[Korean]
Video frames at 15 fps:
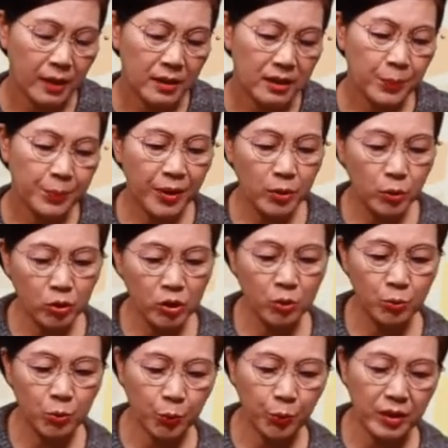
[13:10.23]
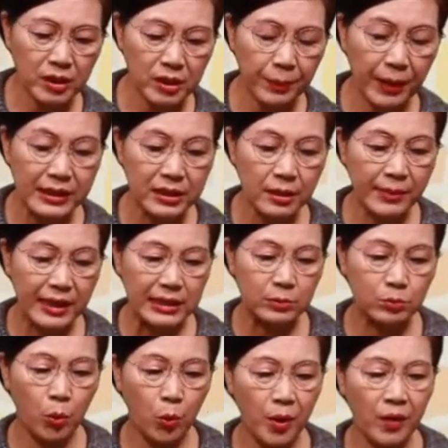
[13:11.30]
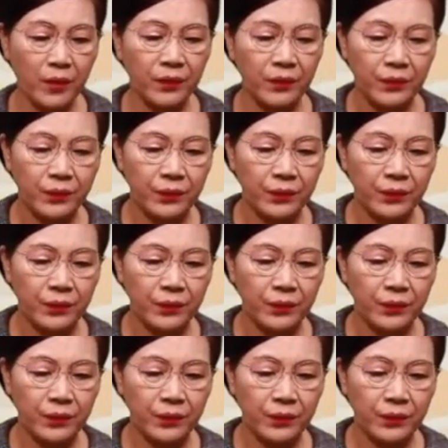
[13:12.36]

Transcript: 10편 66편 18절 말씀 보면